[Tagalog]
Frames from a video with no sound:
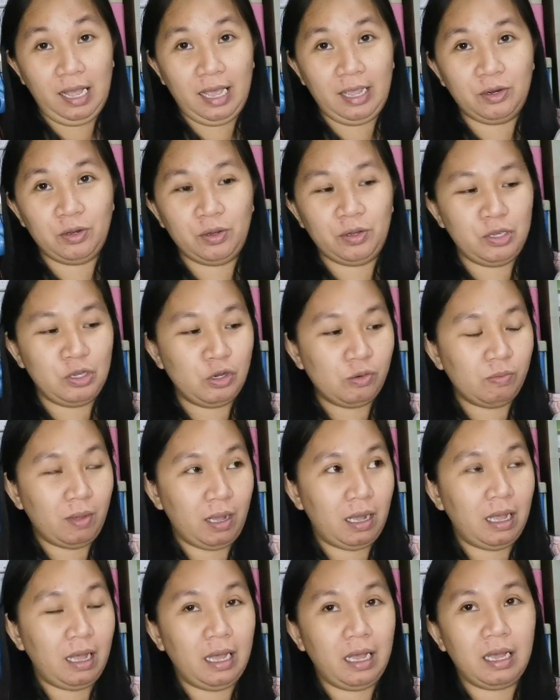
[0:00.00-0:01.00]
ko na nga, no, yung
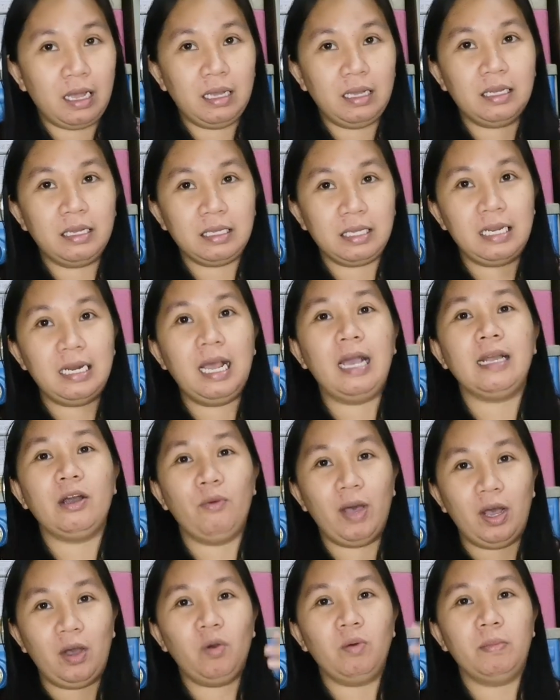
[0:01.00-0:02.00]
mga
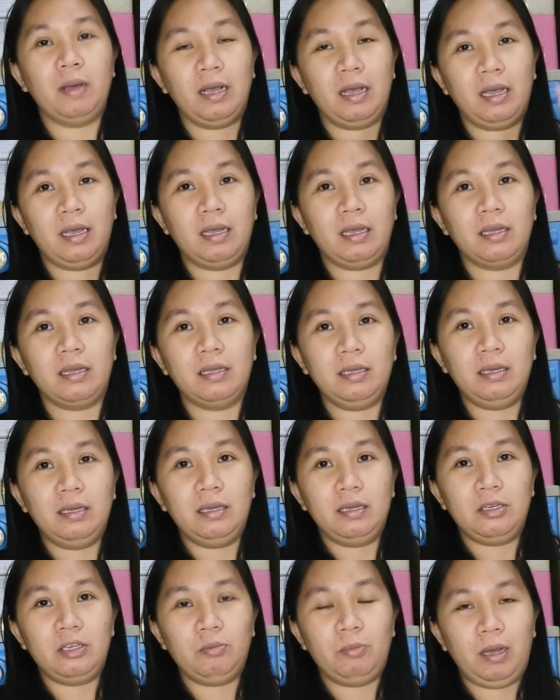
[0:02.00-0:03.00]
ginagawa kong mga
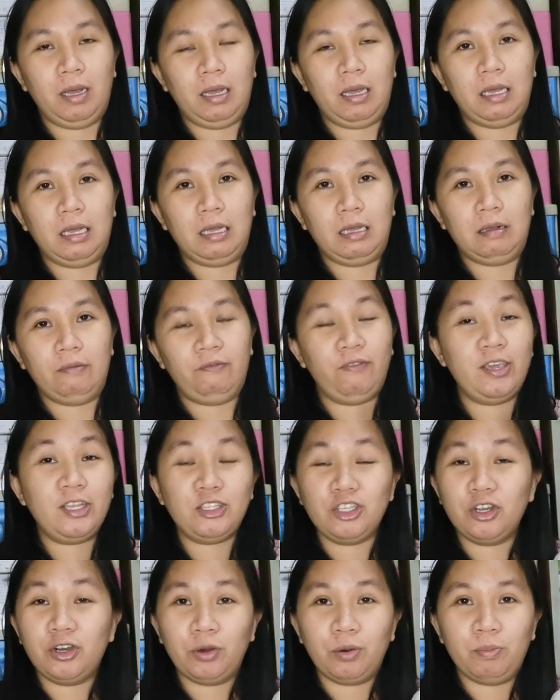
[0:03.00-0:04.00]
yung mga
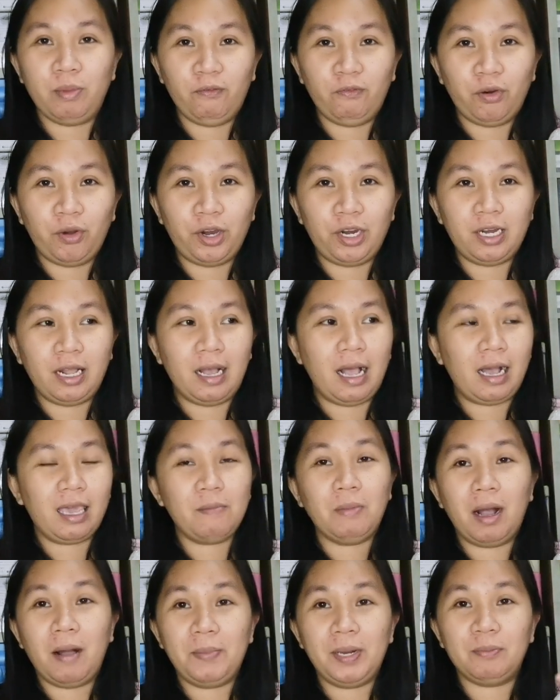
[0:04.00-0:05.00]
video before na
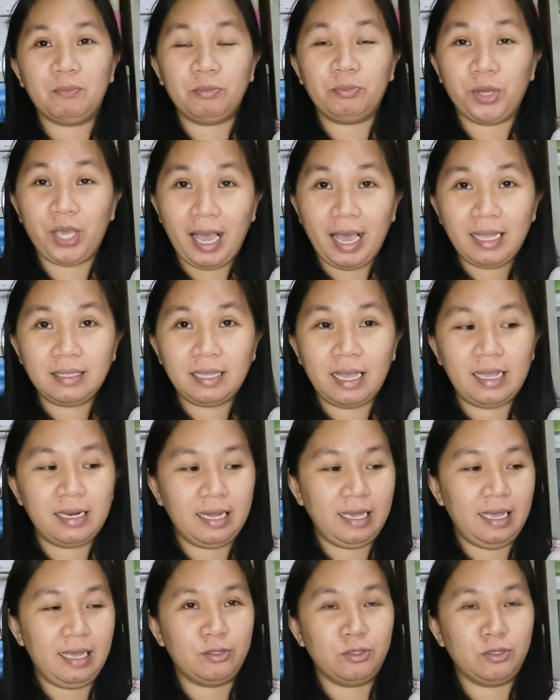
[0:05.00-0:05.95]
aking mga pinagpupuyatan.